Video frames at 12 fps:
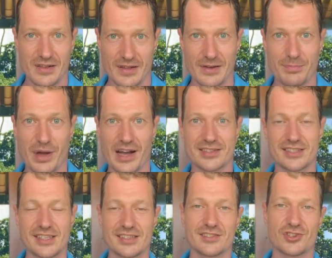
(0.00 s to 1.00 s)
äh, packst
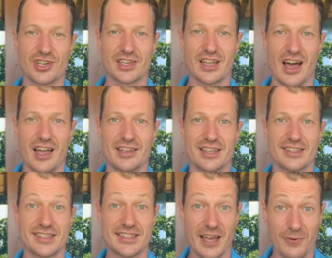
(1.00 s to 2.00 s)
diesen Schritt an, das
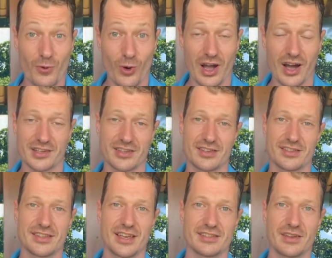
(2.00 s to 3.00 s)
ist hervorragend, das
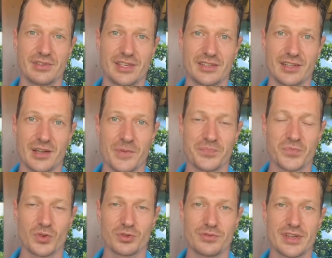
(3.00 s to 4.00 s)
ist sehr, sehr wichtig
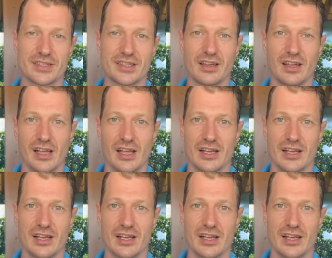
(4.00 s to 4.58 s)
und du wirst dir